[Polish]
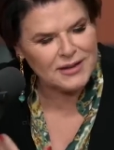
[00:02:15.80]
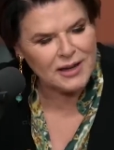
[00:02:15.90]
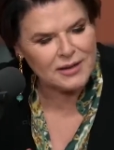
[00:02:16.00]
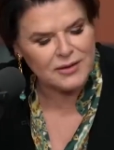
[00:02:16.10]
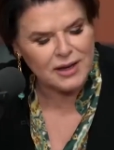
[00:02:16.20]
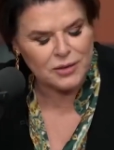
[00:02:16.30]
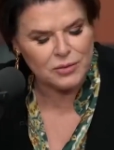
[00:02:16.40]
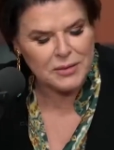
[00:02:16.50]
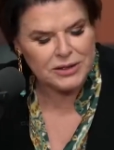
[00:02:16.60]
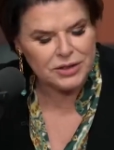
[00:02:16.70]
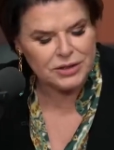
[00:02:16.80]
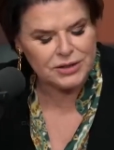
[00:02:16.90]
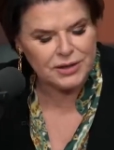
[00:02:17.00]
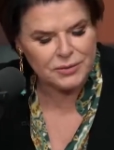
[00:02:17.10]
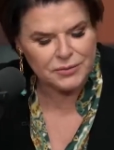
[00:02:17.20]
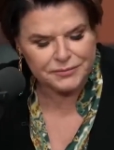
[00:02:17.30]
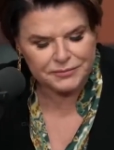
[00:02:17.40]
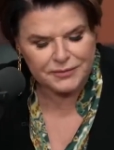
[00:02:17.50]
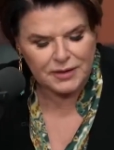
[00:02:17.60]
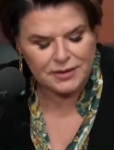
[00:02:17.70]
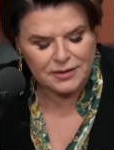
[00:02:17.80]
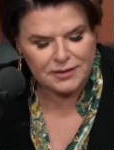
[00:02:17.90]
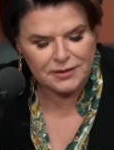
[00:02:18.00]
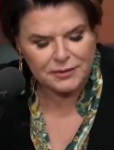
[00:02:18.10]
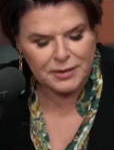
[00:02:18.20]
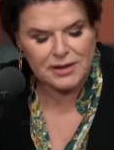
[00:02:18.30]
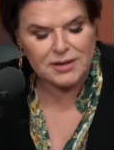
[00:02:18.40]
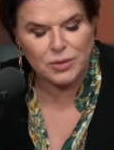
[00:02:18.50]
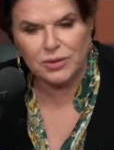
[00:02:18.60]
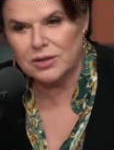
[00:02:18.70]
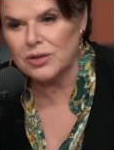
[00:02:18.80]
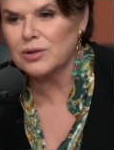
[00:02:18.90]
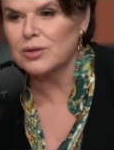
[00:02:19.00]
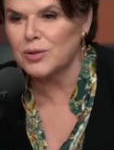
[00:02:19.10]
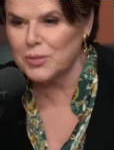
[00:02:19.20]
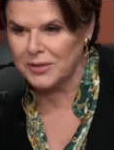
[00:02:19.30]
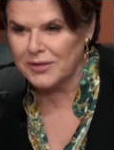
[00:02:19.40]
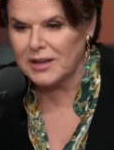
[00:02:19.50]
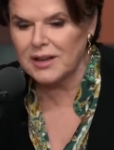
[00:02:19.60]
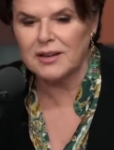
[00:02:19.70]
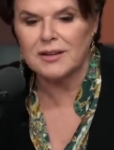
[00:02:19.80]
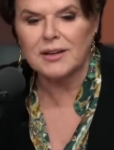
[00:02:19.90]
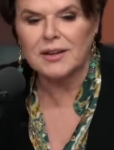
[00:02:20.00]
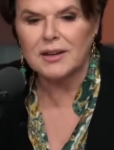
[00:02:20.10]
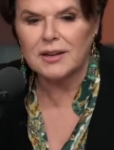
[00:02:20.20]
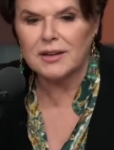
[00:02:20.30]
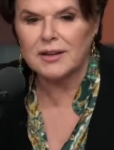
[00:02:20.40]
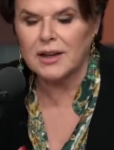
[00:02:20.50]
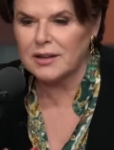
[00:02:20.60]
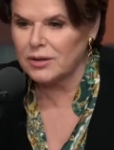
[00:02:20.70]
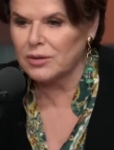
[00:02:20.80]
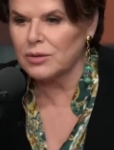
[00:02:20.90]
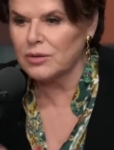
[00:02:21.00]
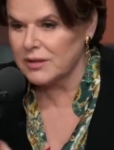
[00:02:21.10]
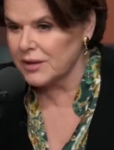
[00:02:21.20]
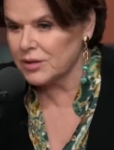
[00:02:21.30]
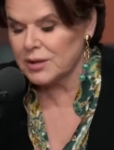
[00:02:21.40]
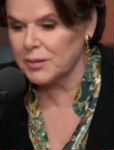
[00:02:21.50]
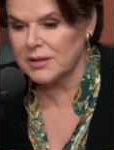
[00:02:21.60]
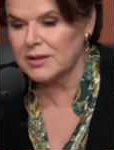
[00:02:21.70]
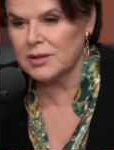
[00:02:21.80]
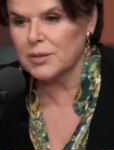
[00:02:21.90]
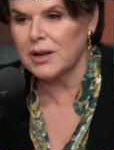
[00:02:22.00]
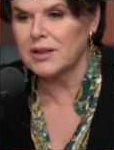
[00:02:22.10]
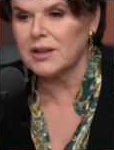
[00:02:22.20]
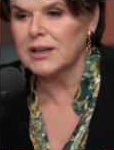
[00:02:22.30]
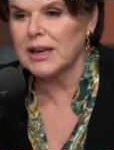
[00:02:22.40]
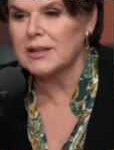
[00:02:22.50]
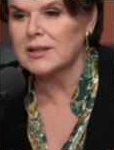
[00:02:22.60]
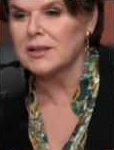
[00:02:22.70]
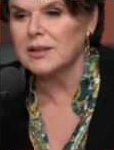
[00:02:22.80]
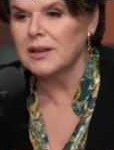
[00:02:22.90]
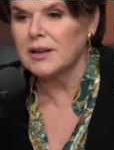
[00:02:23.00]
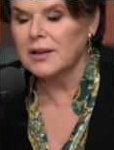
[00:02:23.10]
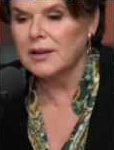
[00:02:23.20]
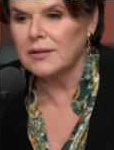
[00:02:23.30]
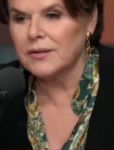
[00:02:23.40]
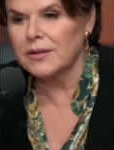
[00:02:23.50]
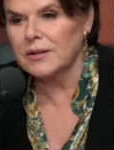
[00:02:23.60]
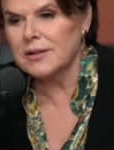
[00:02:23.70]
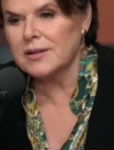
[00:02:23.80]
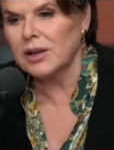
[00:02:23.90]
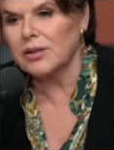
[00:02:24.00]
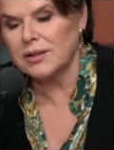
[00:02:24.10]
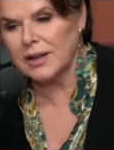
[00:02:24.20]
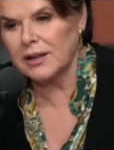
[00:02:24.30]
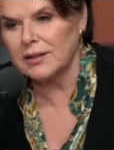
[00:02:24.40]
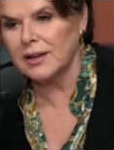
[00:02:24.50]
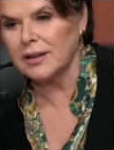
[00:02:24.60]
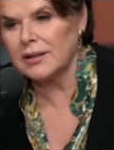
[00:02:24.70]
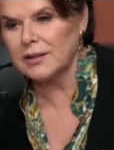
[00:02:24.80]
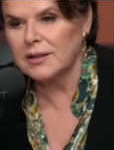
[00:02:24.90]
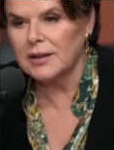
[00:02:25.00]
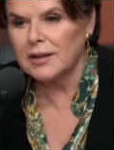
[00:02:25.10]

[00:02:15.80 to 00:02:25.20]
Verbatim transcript: Jak, jak tłumaczyć tę Pana skłonność do kupowania garniturów? Zawsze jest Pan niesłychanie elegancki w second handach